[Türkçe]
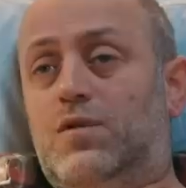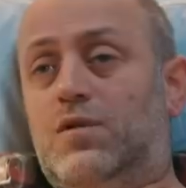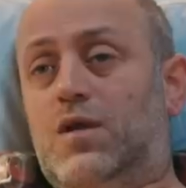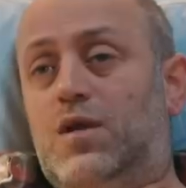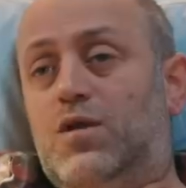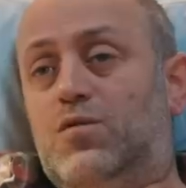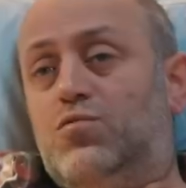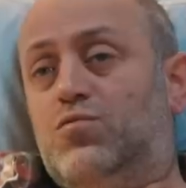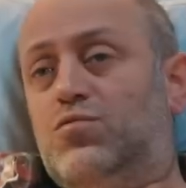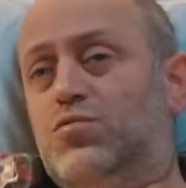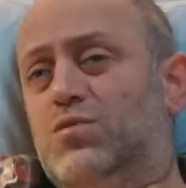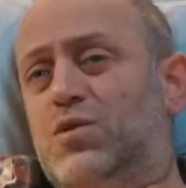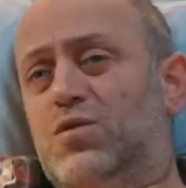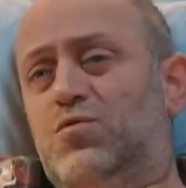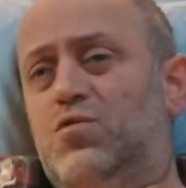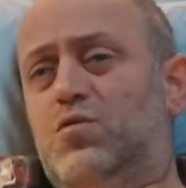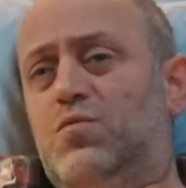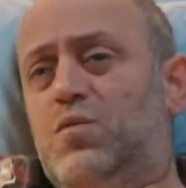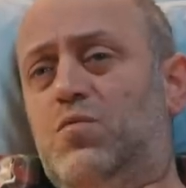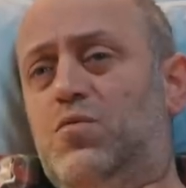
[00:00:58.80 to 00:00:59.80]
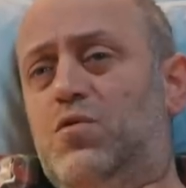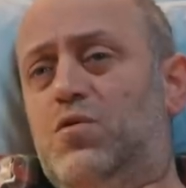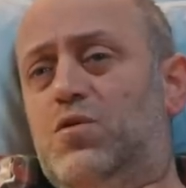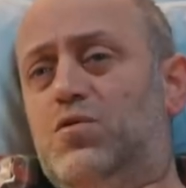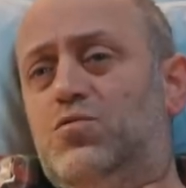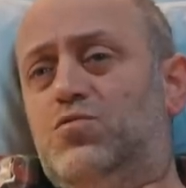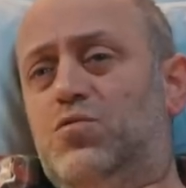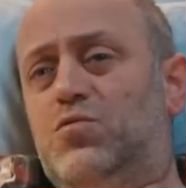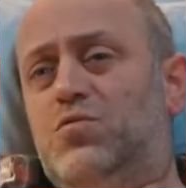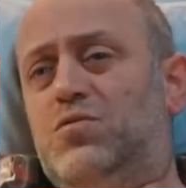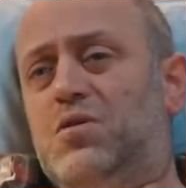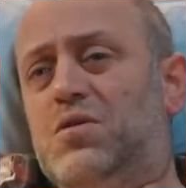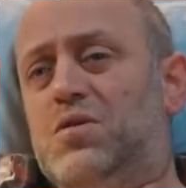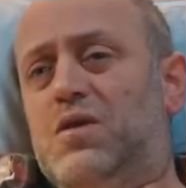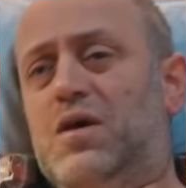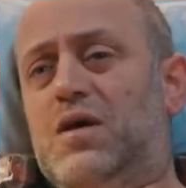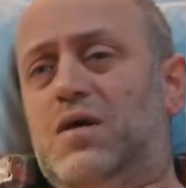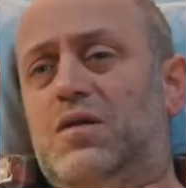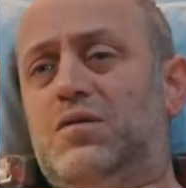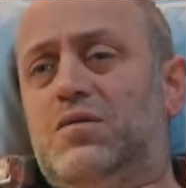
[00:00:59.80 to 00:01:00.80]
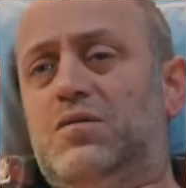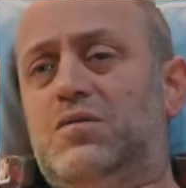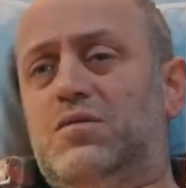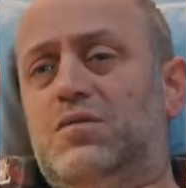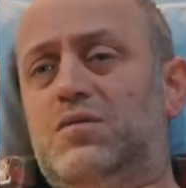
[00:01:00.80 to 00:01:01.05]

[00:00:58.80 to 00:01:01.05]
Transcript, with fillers: Valla kullanıyorum ama öyle çok değil yani.